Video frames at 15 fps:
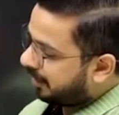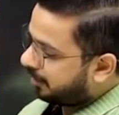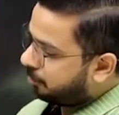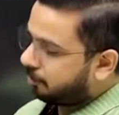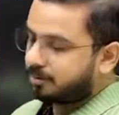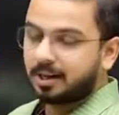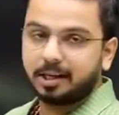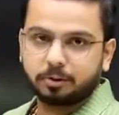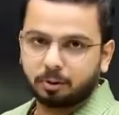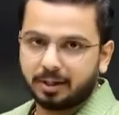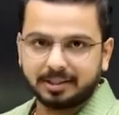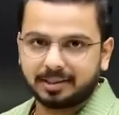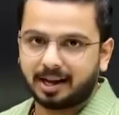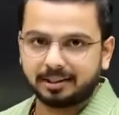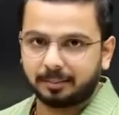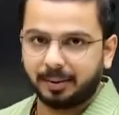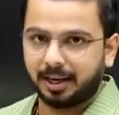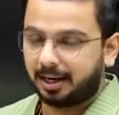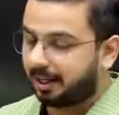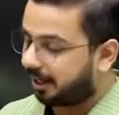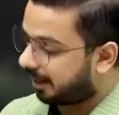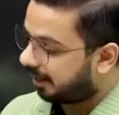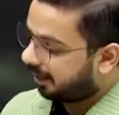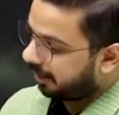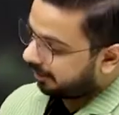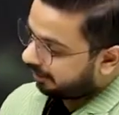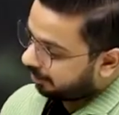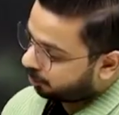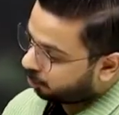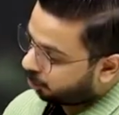600 700 ये सात मेल नहीं है
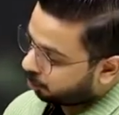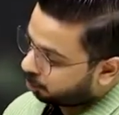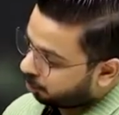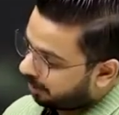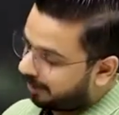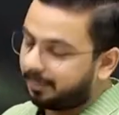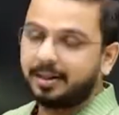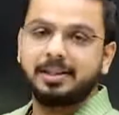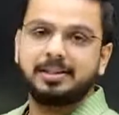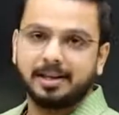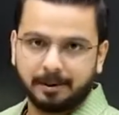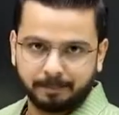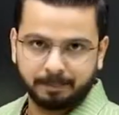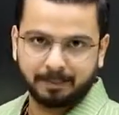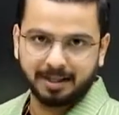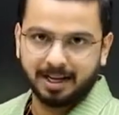ये 100 सौ ईमेल्स हैं